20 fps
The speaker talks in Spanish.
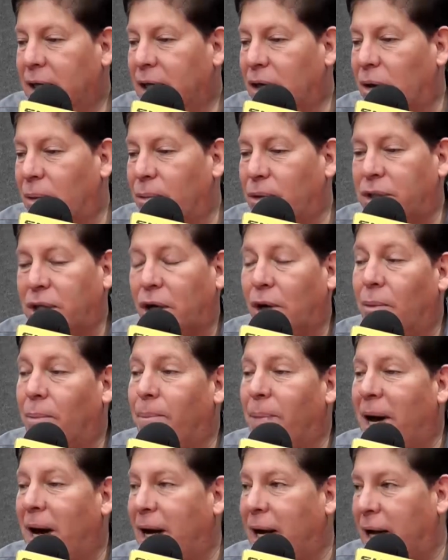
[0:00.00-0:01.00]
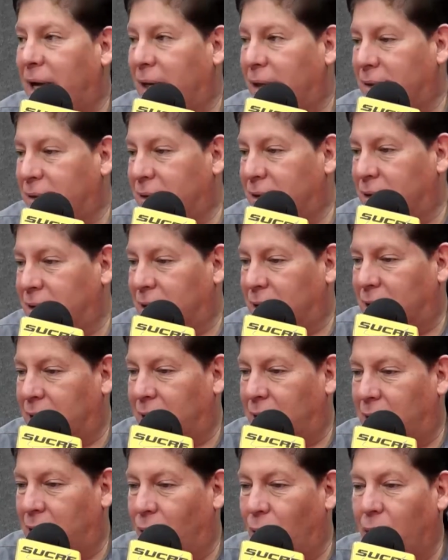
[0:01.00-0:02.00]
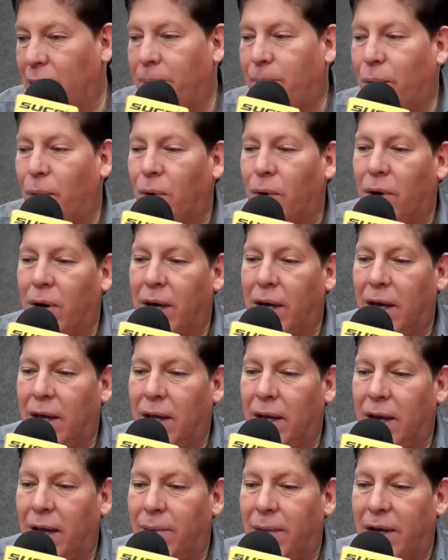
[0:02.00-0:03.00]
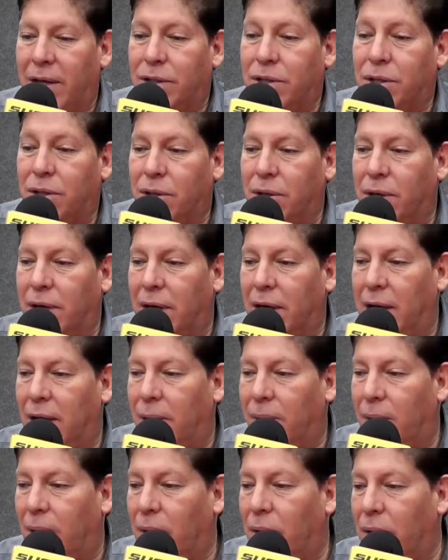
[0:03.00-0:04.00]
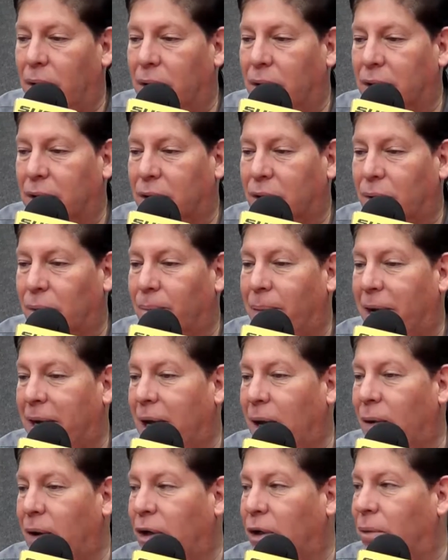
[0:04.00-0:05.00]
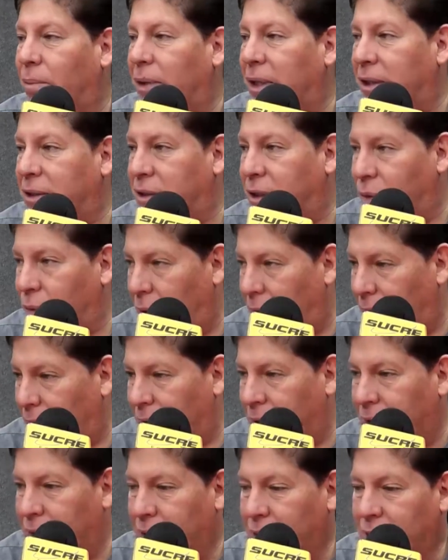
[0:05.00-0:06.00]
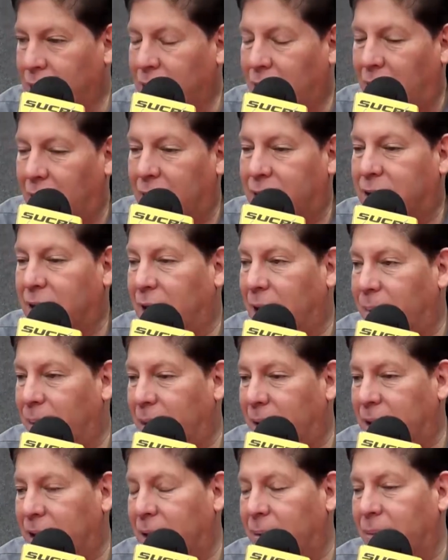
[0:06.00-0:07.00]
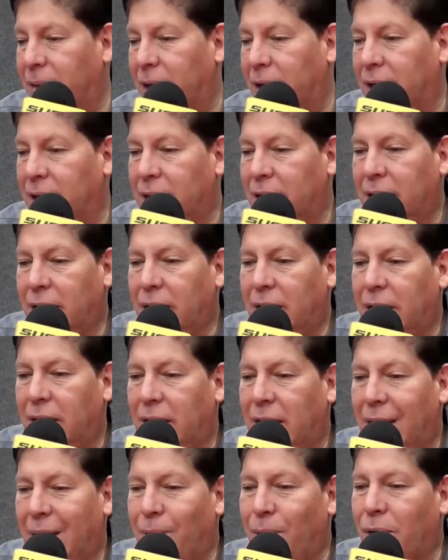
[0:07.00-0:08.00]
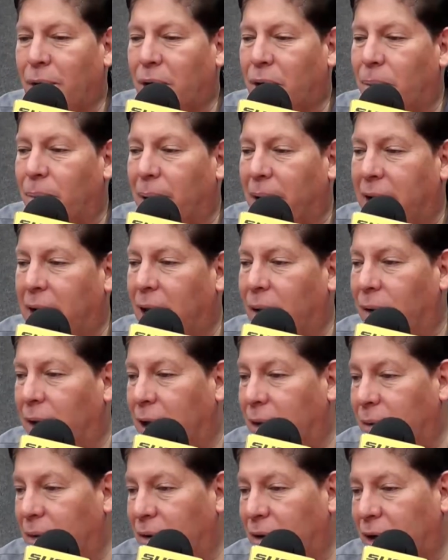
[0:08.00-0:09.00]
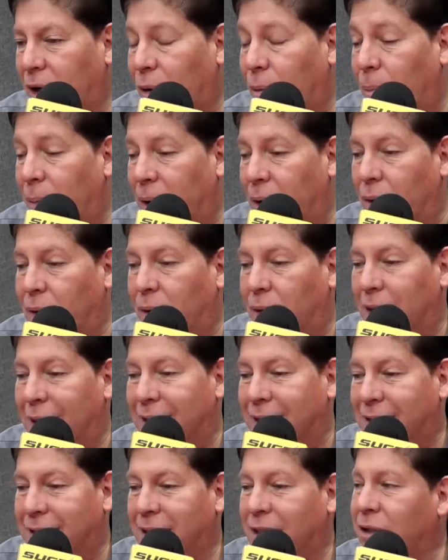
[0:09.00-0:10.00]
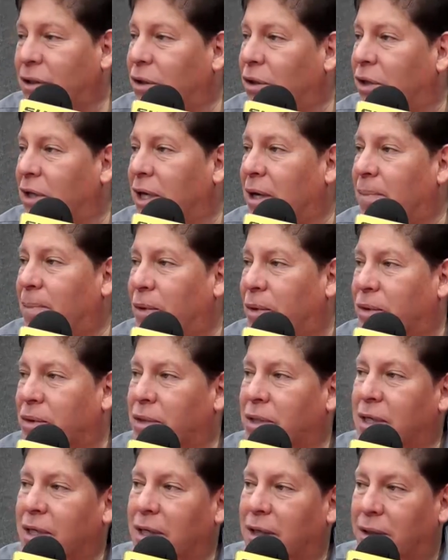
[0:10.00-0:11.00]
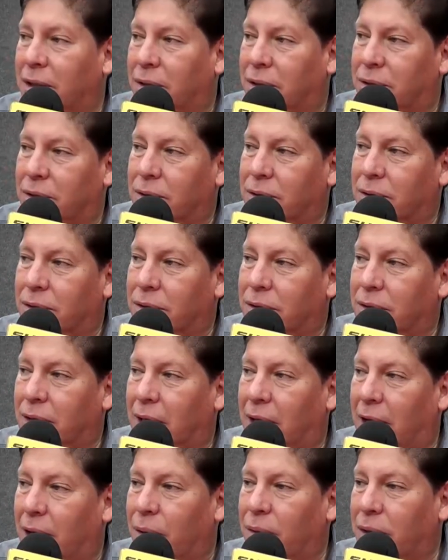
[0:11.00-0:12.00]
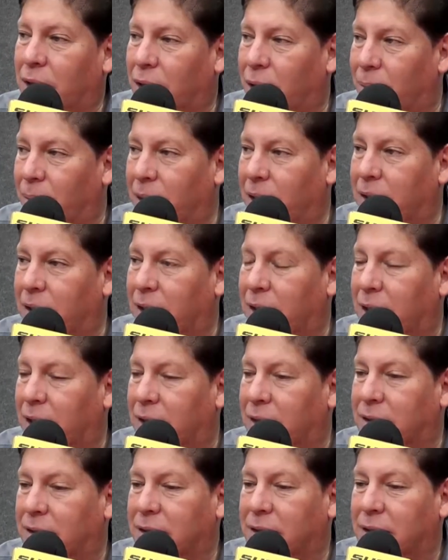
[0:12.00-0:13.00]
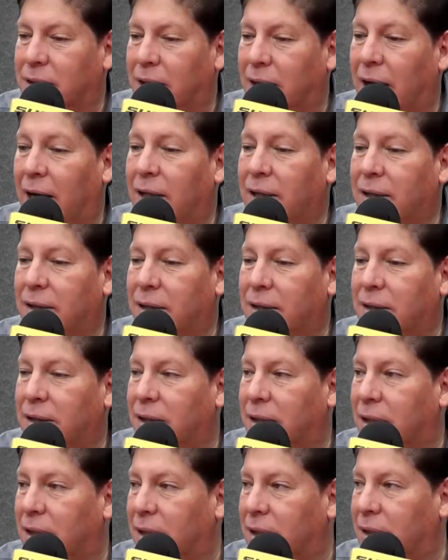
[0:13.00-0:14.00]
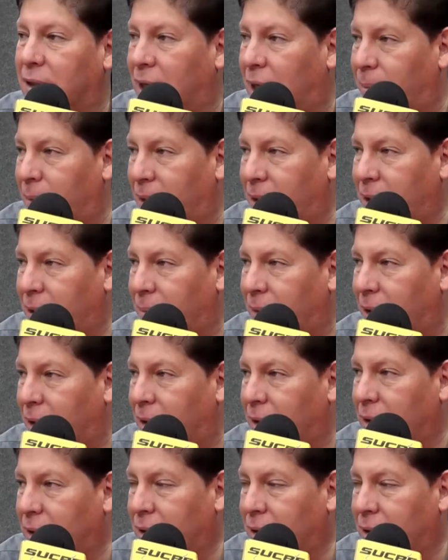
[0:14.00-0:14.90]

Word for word: cómo se compara eh, hoy por hoy la aviación en el Ecuador comparado al 2019, antes de la pandemia. Hemos recuperado, el Ecuador recuperó el 110% de las rutas domésticas de antes de, de la pandemia